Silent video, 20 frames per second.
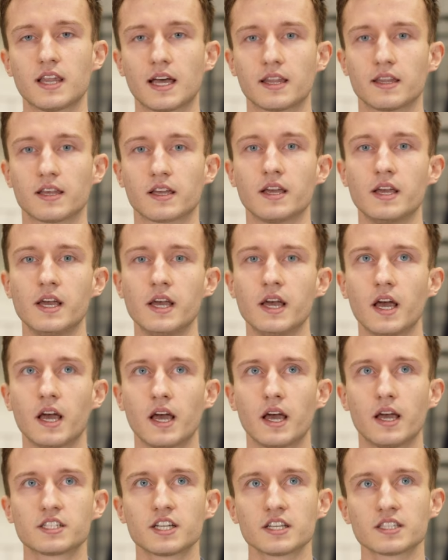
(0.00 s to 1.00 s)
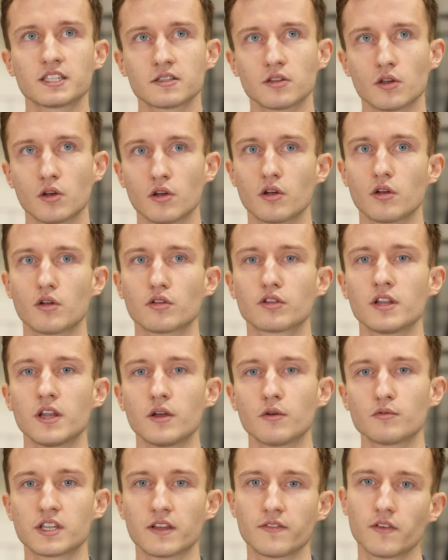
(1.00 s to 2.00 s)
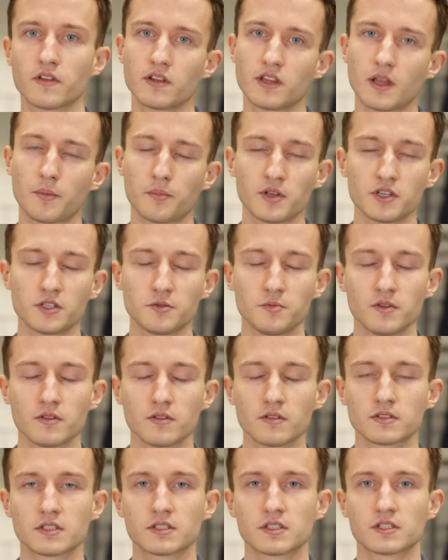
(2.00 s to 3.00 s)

danych. E, czas jest o, o tyle ustawiony na 5 minut,